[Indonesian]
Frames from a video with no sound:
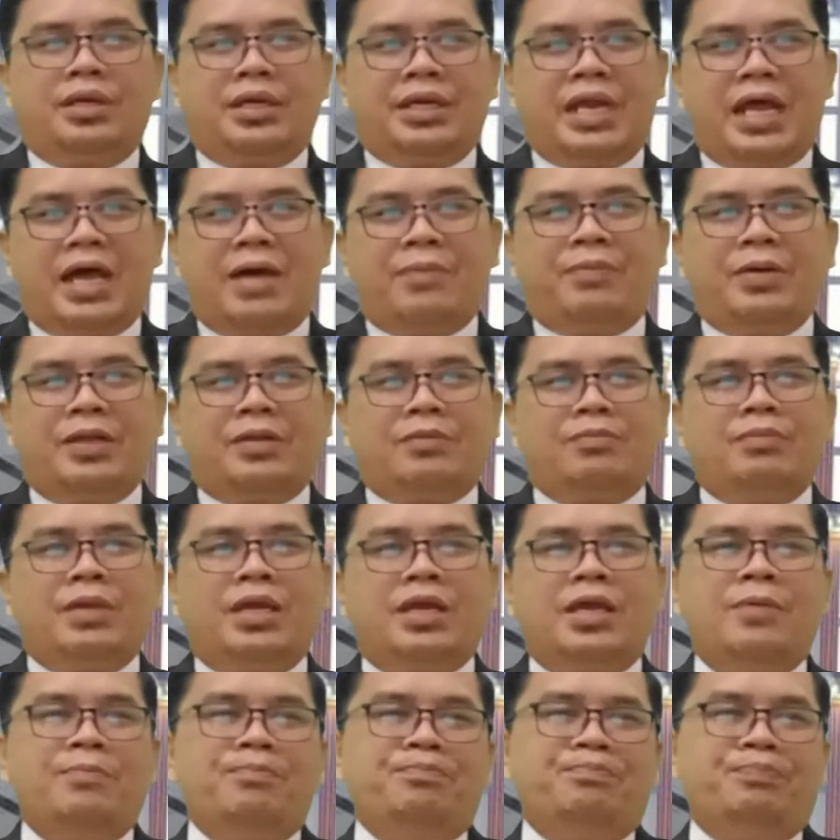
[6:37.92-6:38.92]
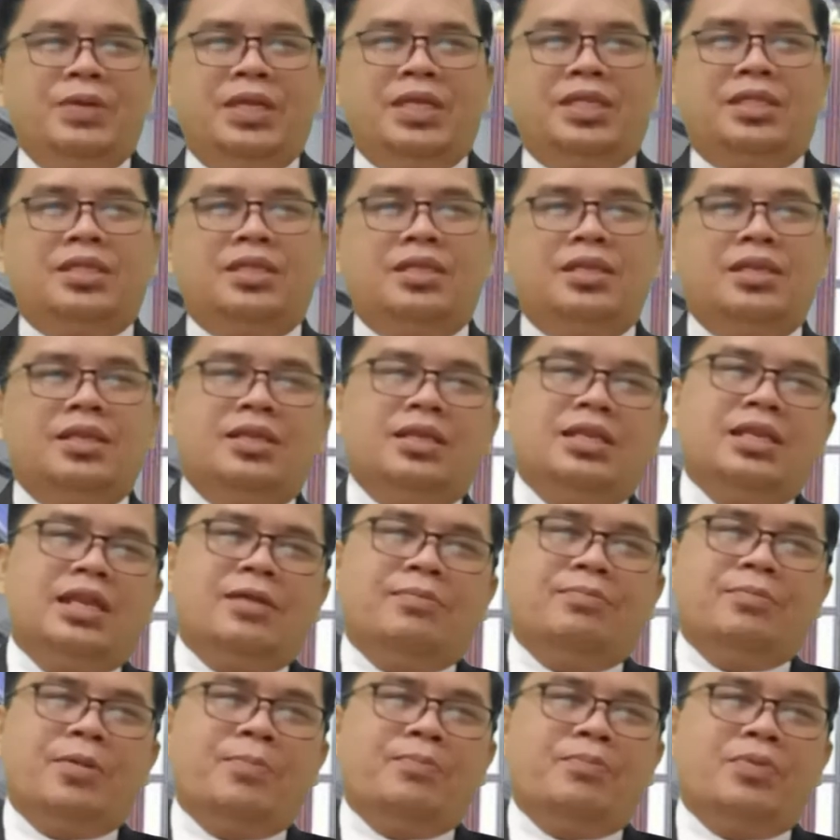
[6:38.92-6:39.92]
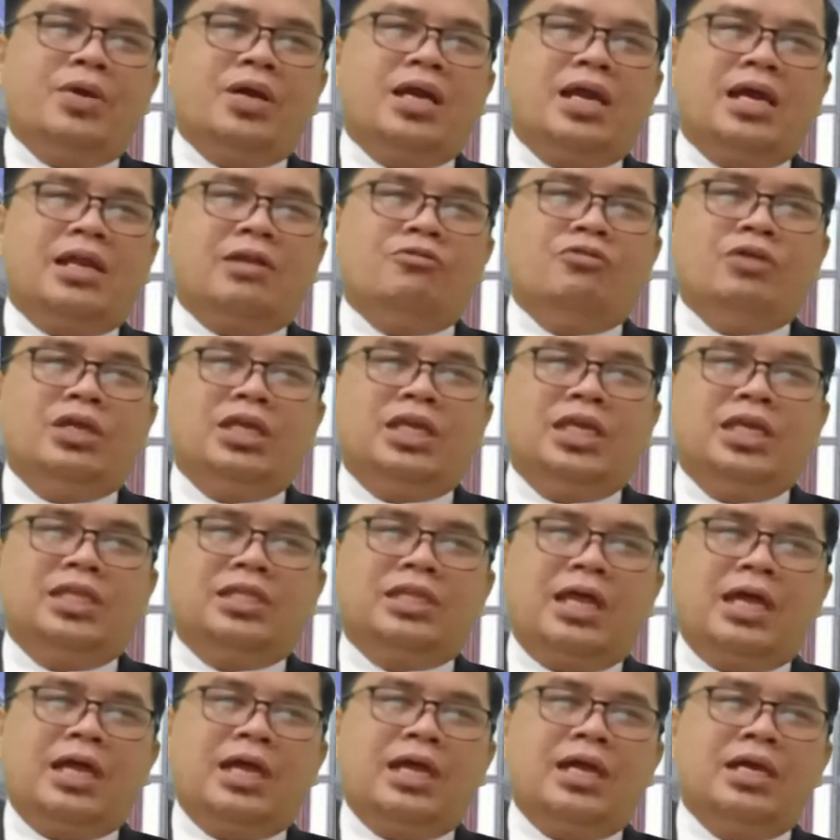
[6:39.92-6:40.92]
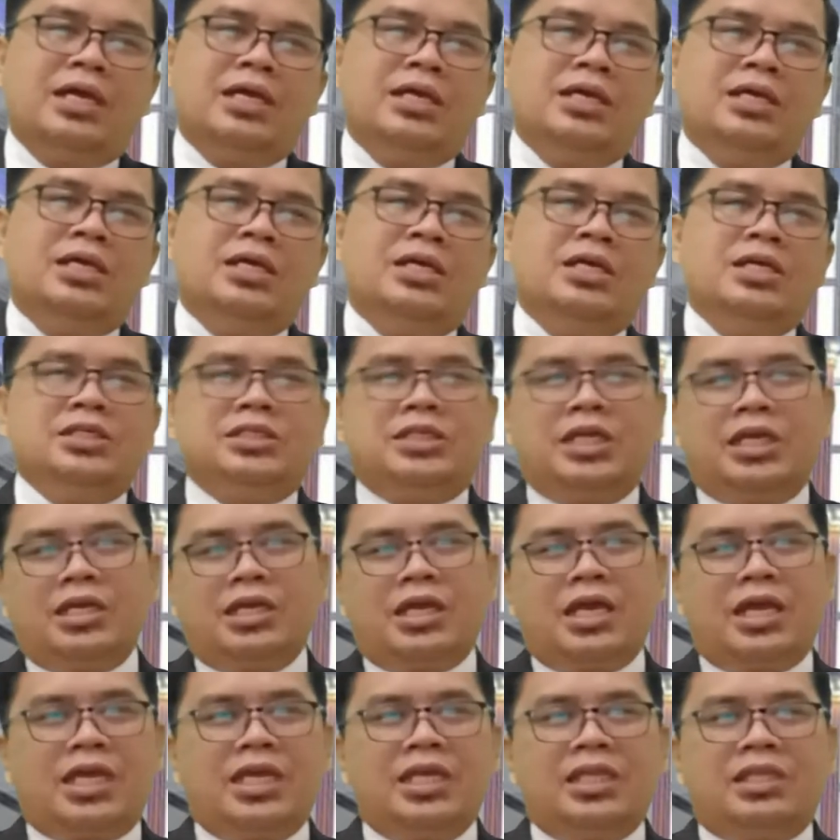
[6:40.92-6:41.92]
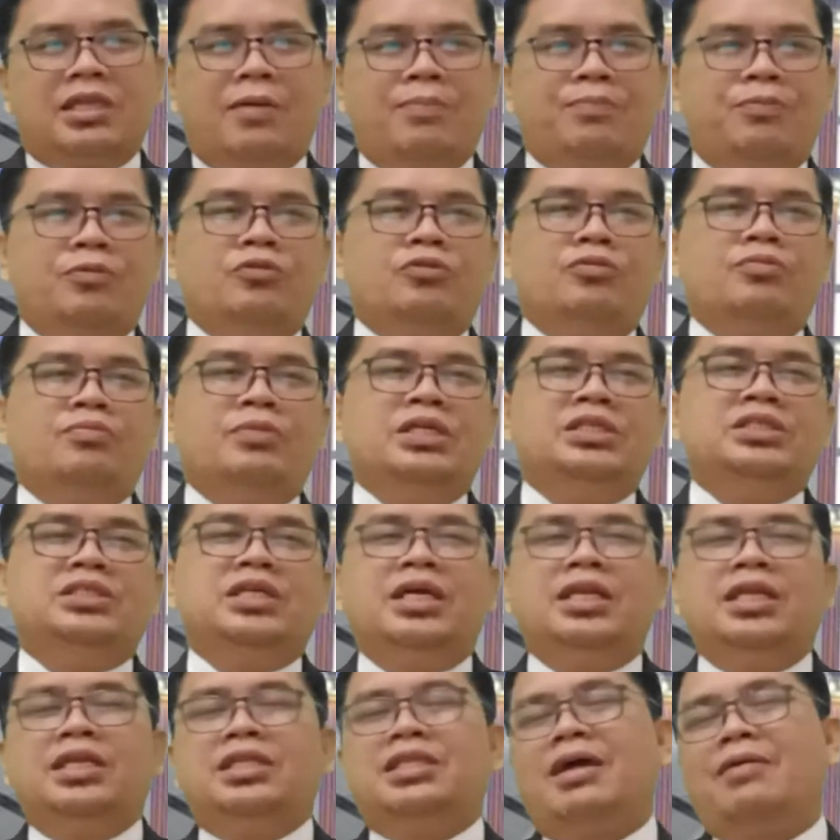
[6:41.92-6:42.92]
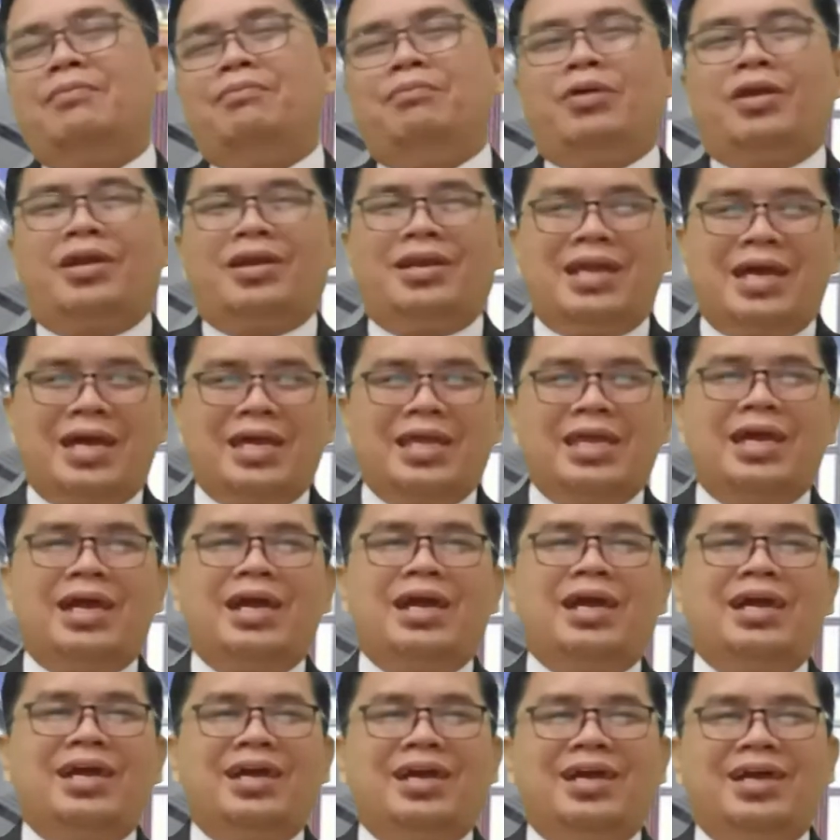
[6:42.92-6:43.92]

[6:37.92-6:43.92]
dapat menghempit dan mempengaruhi kita sehingga kita pun menjadi tak berdaya.